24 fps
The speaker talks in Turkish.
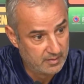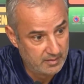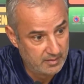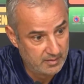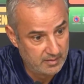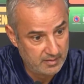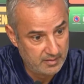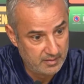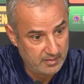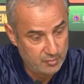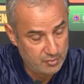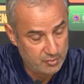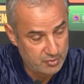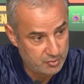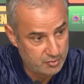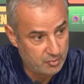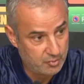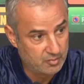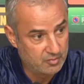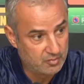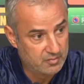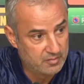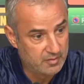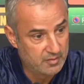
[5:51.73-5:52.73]

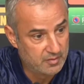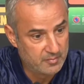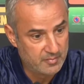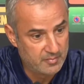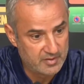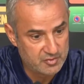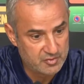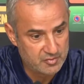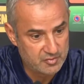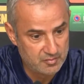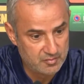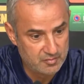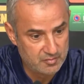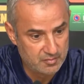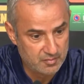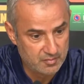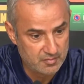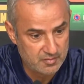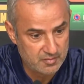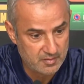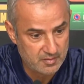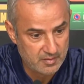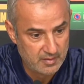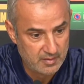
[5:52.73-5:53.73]
3-4 e, günde maç
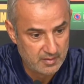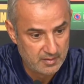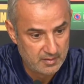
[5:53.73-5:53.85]
oynuyoruz.